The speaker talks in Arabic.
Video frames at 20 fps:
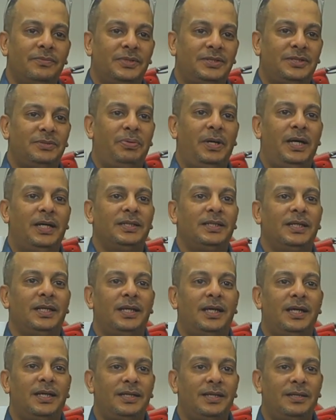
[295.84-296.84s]
فسبحان
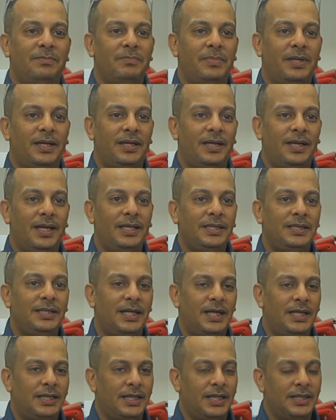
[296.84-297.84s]
الله لما
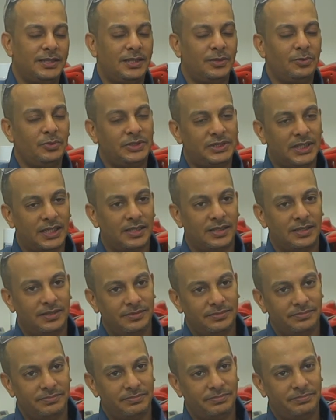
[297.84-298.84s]
أي أنا أسوي
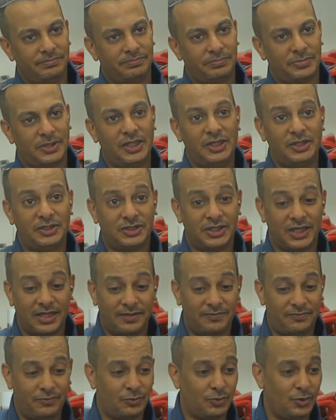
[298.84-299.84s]
شغلة بكل
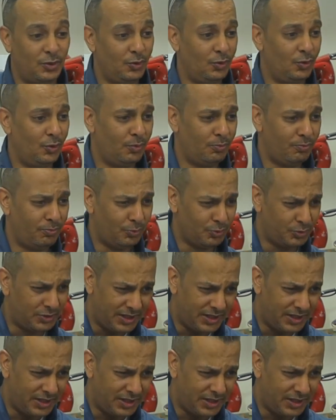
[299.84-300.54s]
شغف وكل حب